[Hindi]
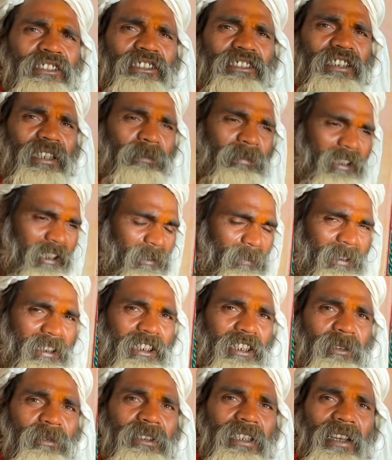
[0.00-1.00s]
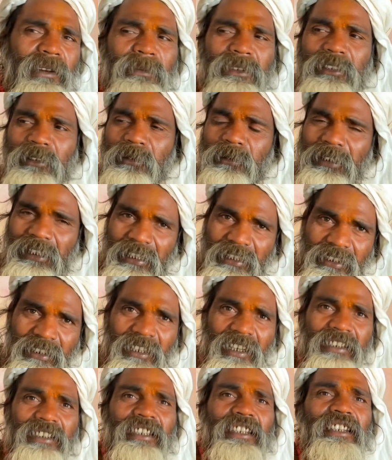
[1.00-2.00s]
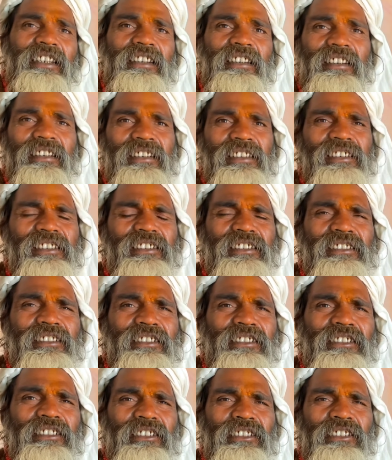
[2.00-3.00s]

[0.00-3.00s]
सब देवी देवता भी तो यहीं आते हैं